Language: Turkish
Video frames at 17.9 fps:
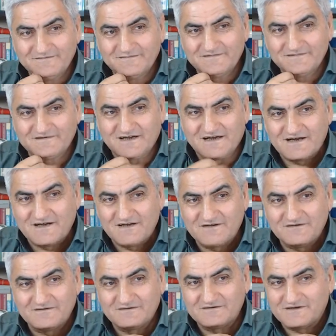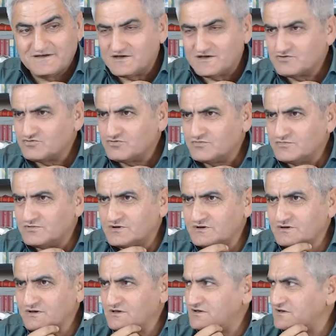Sara, Saracoğlu muydu
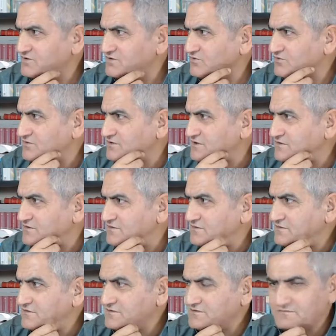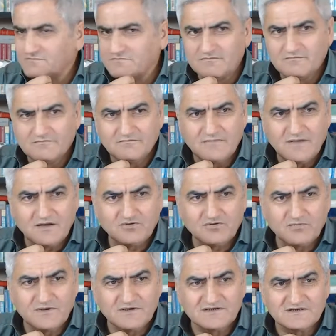adı neydi ya onun adı?
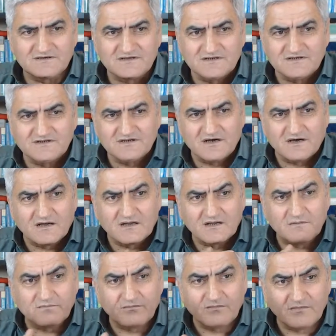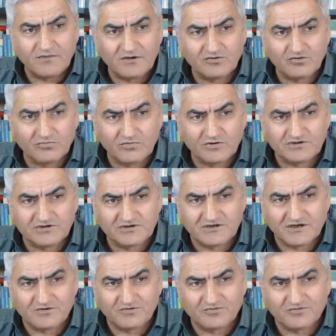Medyum yazarsan çıkar. Adam medyumluk
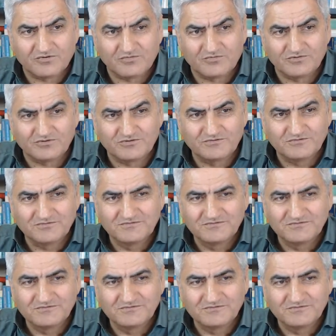şirketi kurmuş.